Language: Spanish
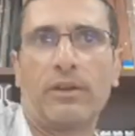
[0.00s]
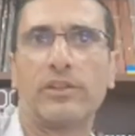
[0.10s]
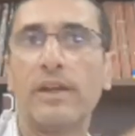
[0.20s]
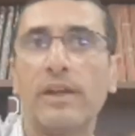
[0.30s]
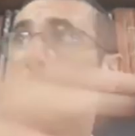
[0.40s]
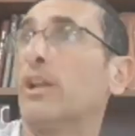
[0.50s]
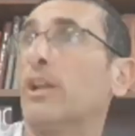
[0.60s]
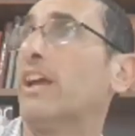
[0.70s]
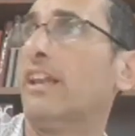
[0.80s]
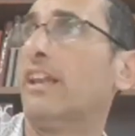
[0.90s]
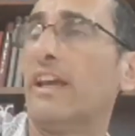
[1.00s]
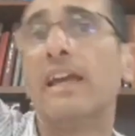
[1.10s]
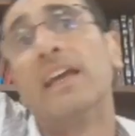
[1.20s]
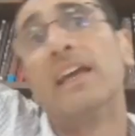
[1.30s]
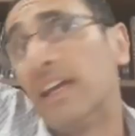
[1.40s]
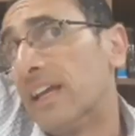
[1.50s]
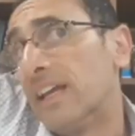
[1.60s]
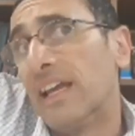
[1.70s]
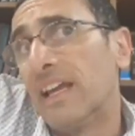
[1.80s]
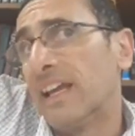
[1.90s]
pero él, eh,
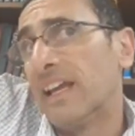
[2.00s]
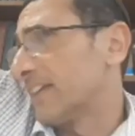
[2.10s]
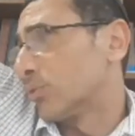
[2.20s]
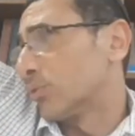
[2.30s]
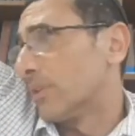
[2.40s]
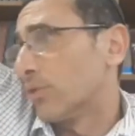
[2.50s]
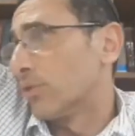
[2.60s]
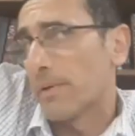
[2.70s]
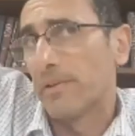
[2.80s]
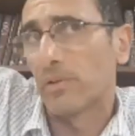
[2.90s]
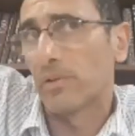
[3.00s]
eh, él es uno que vive en Turquía,